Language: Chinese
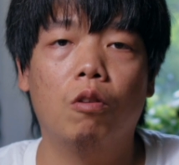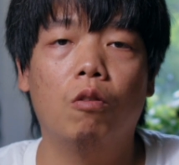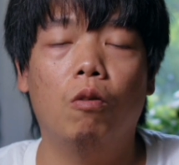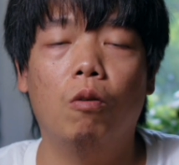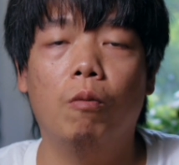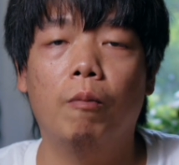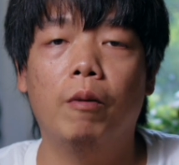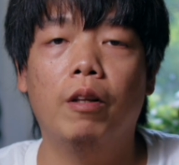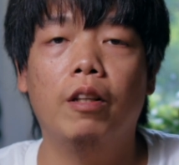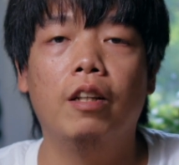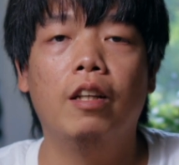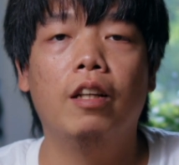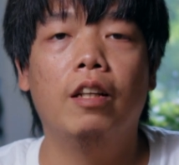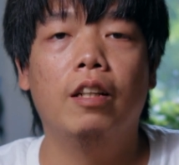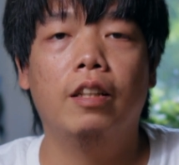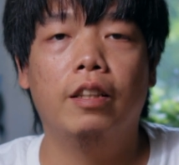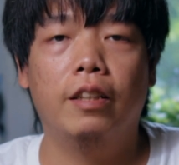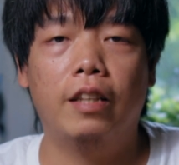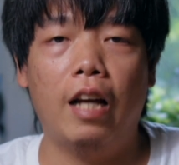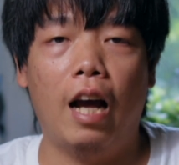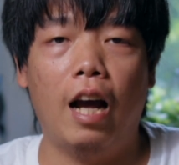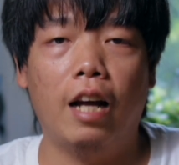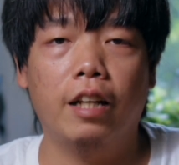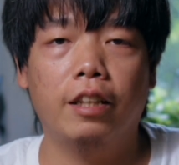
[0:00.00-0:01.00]
我们
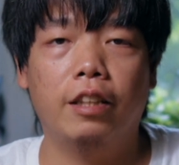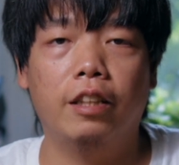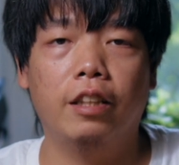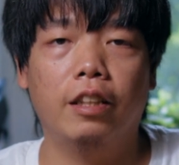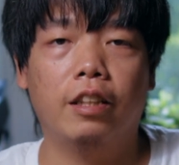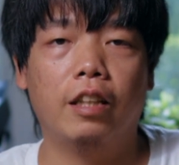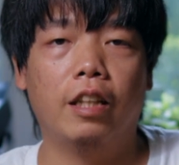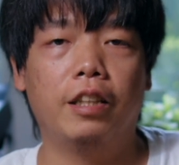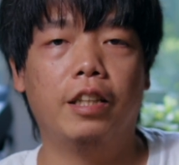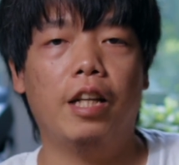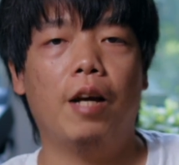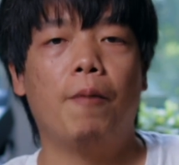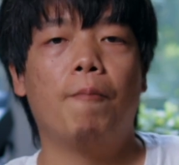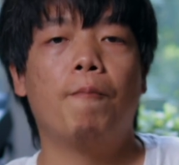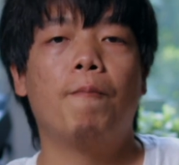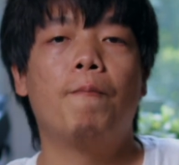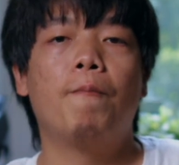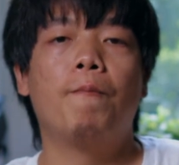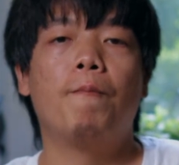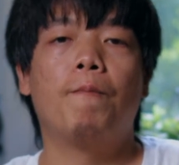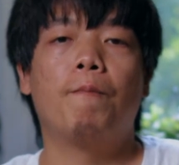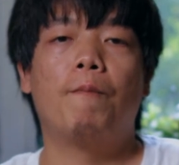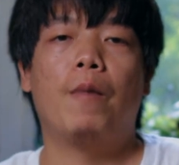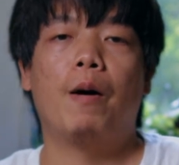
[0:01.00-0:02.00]
下期再见，
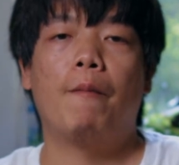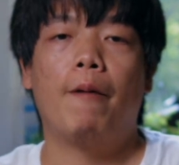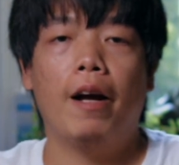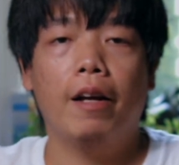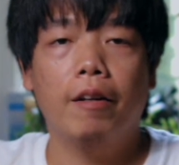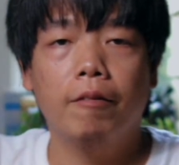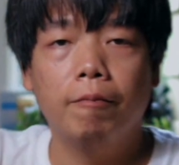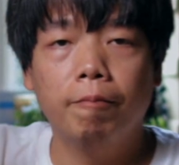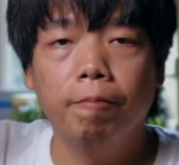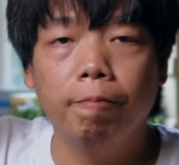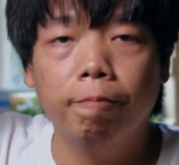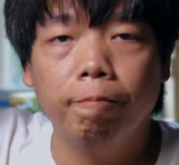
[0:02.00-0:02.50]
拜拜。